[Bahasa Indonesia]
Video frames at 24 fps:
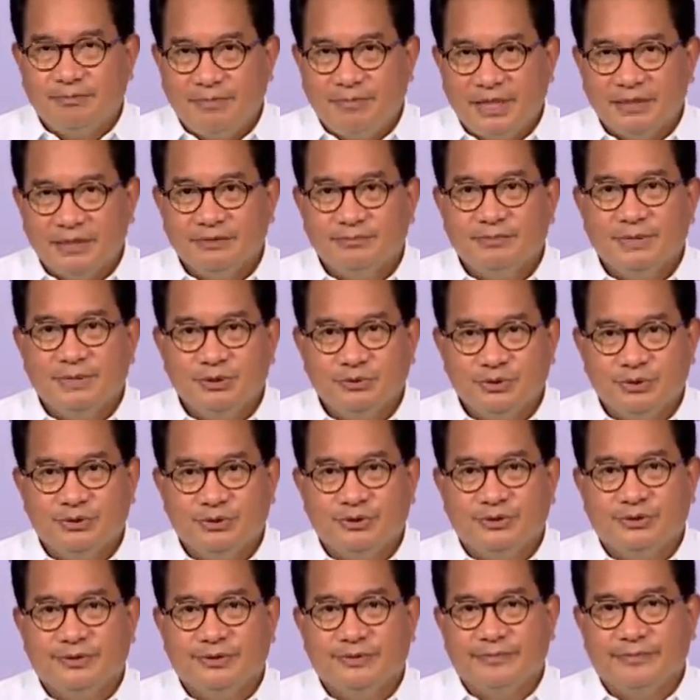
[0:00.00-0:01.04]
dapat
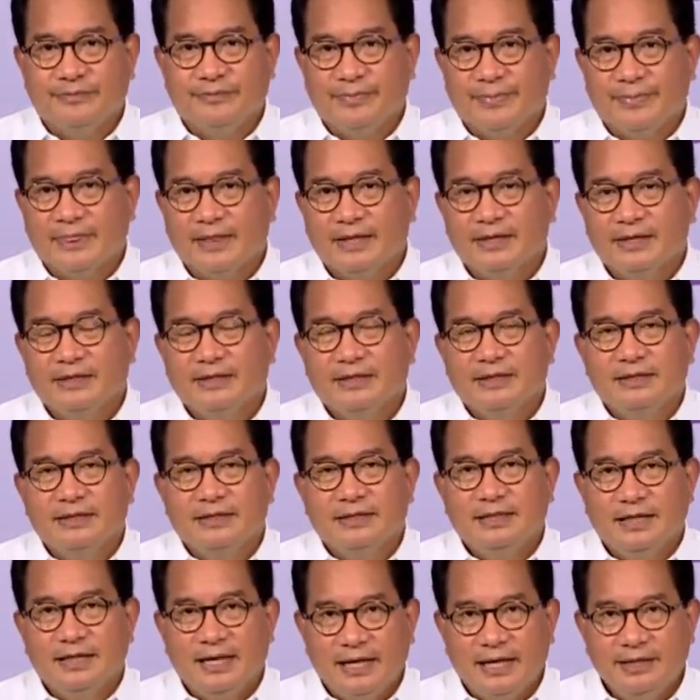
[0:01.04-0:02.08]
menurun.
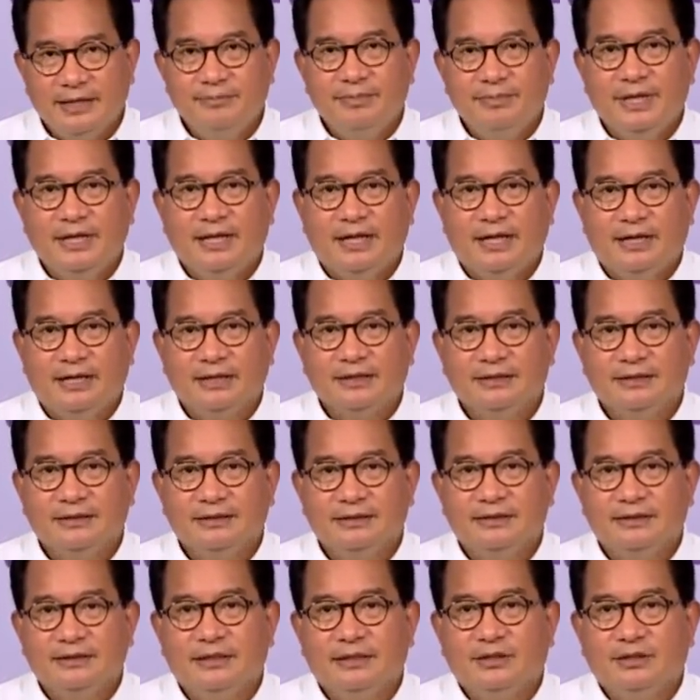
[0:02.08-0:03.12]
Di lain pihak,
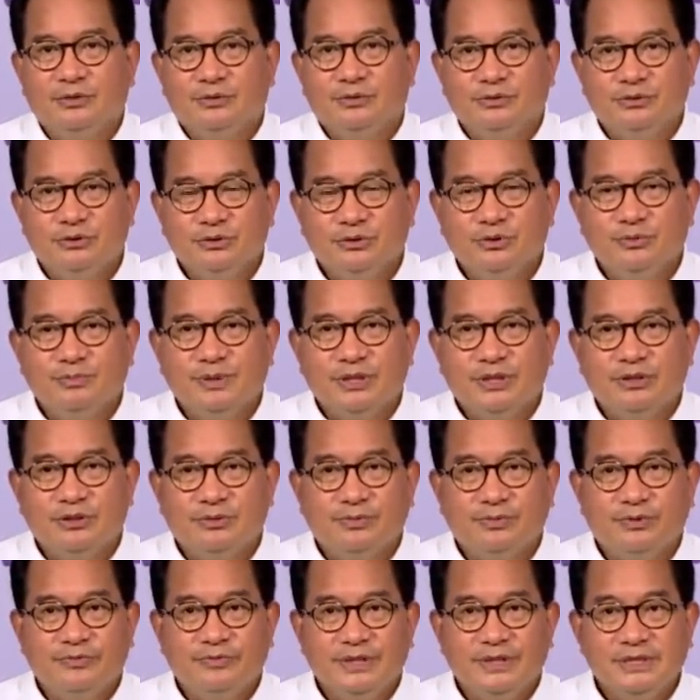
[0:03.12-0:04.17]
untuk
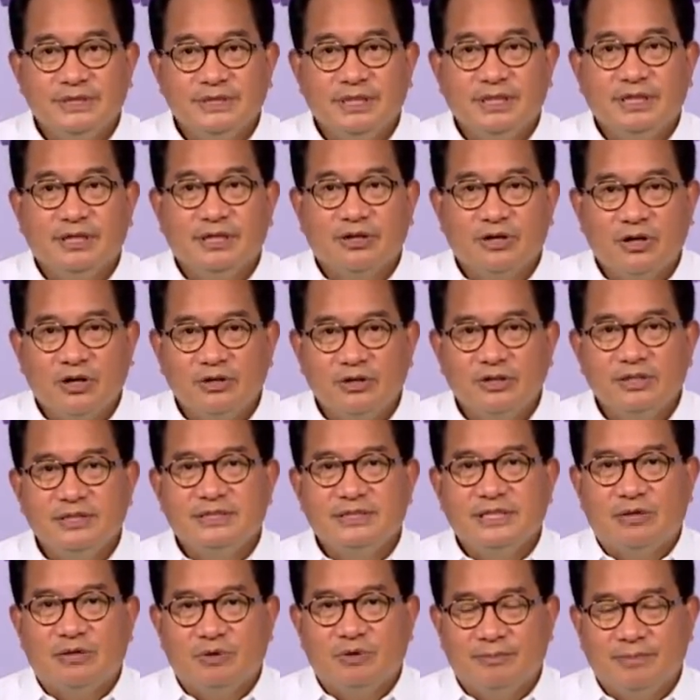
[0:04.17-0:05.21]
gubernur provinsi
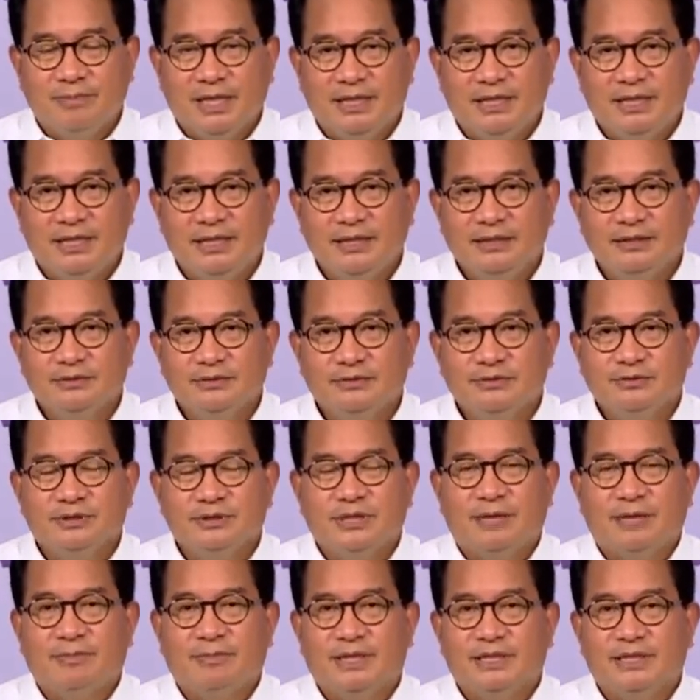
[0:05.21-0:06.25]
non-Jawa Bali,
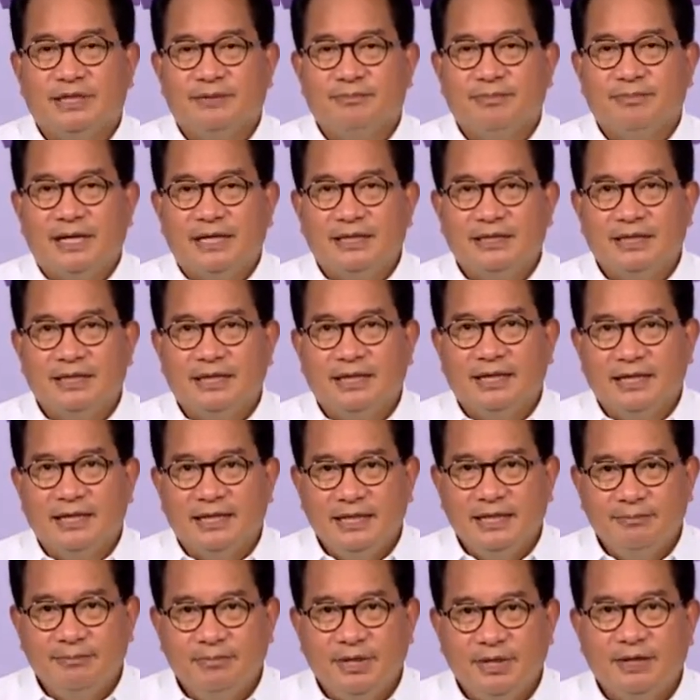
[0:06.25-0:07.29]
utamanya pada
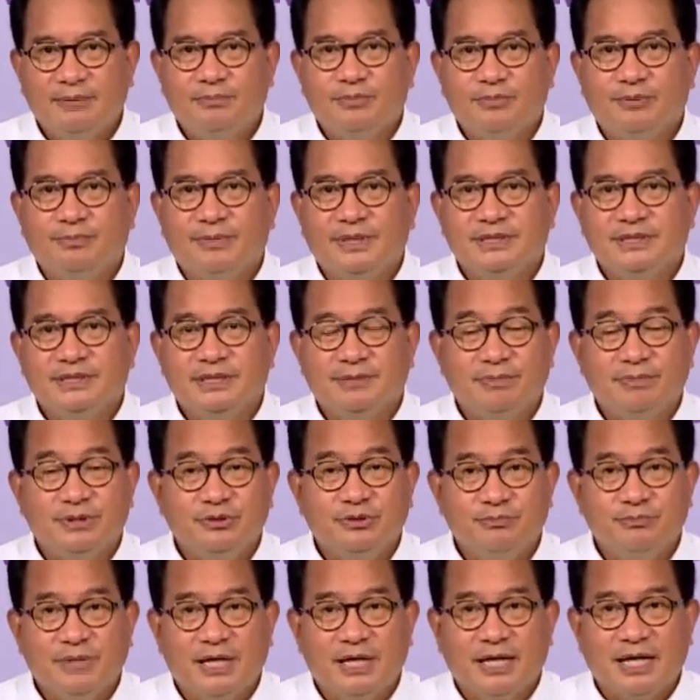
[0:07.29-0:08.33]
lima provinsi
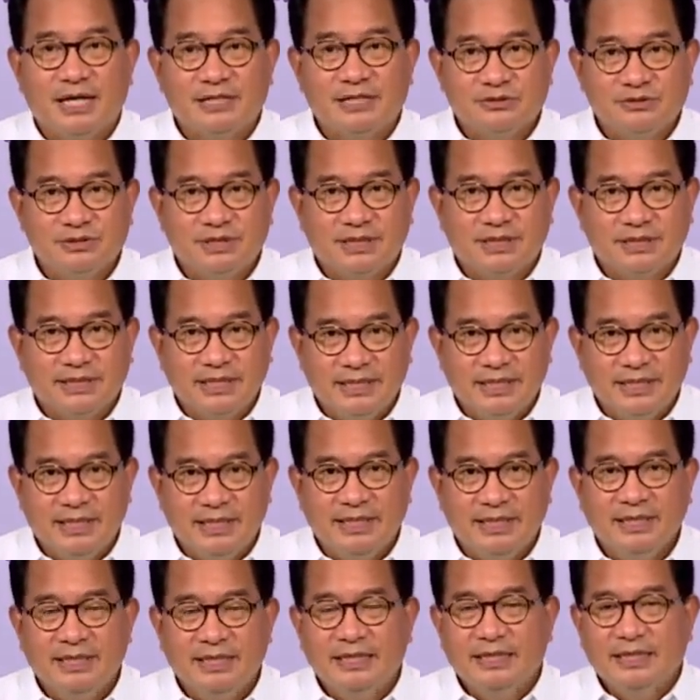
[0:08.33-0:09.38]
penyumbang kasus
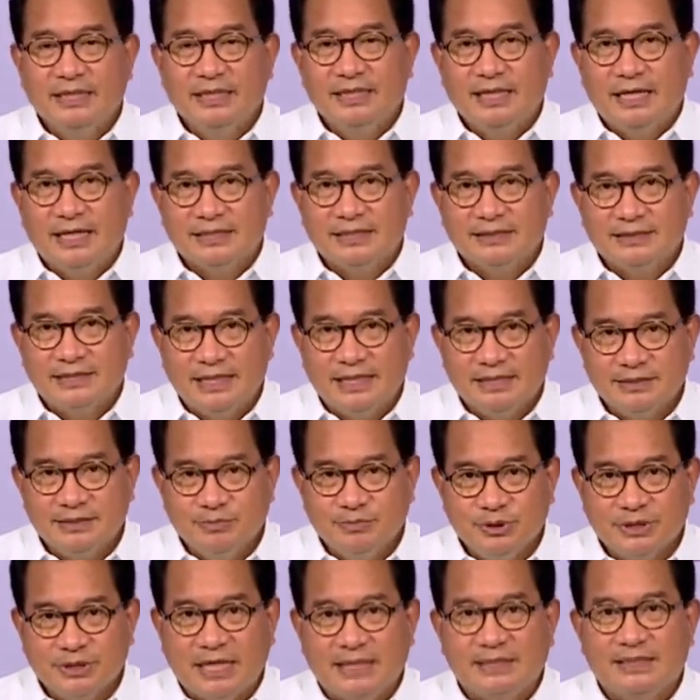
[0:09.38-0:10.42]
tertinggi yang saya
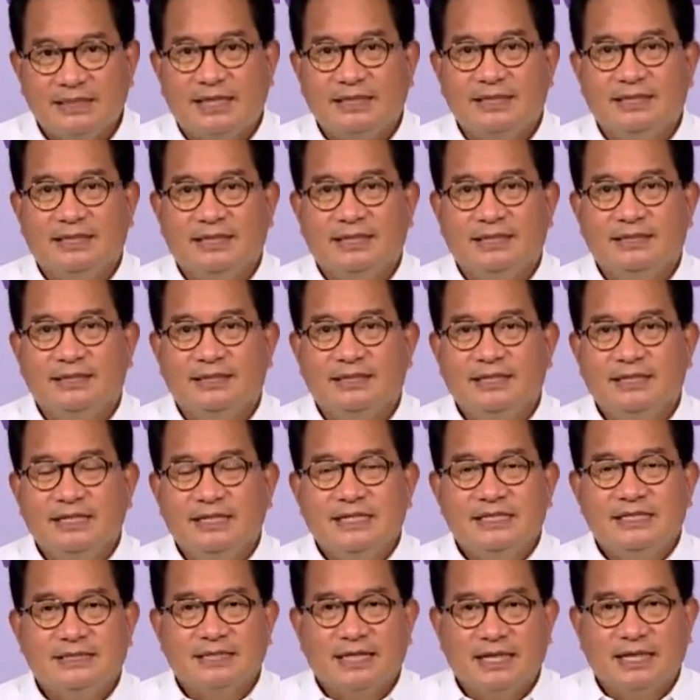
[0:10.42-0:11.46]
sebutkan tadi,
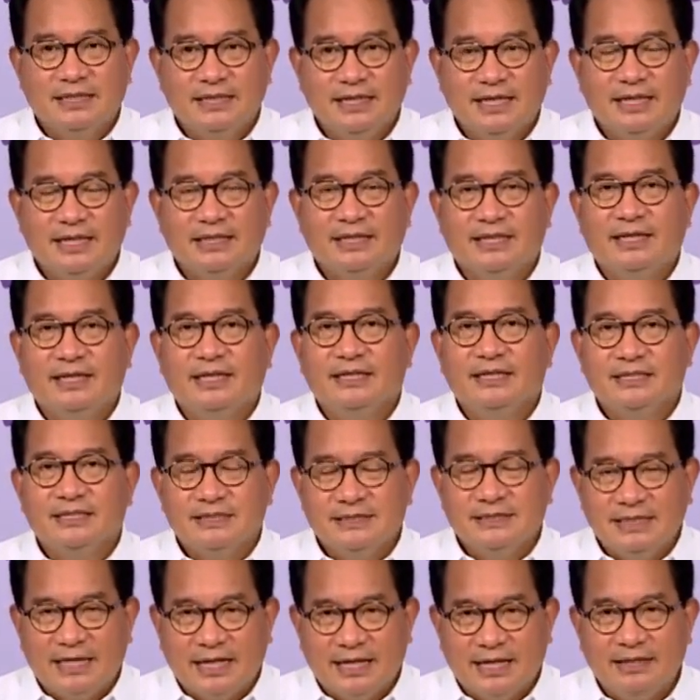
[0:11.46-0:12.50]
sekali lagi
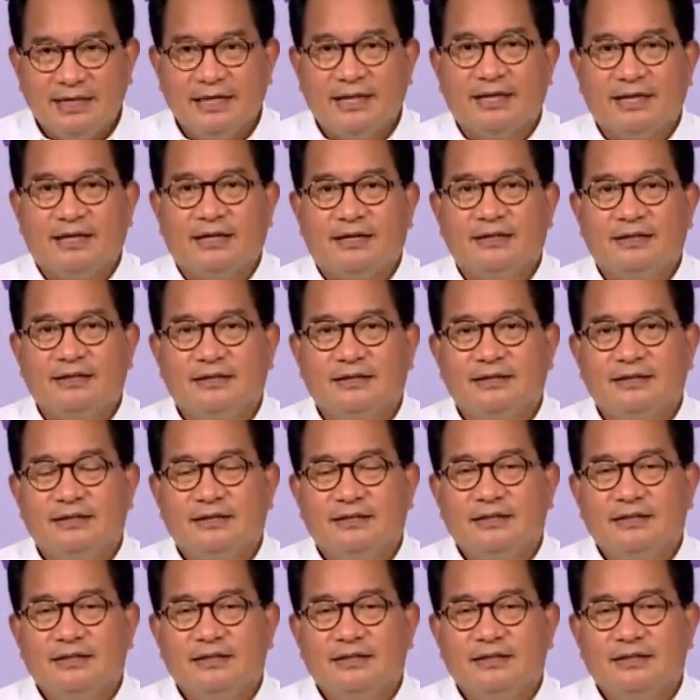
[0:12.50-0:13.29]
jangan lengah.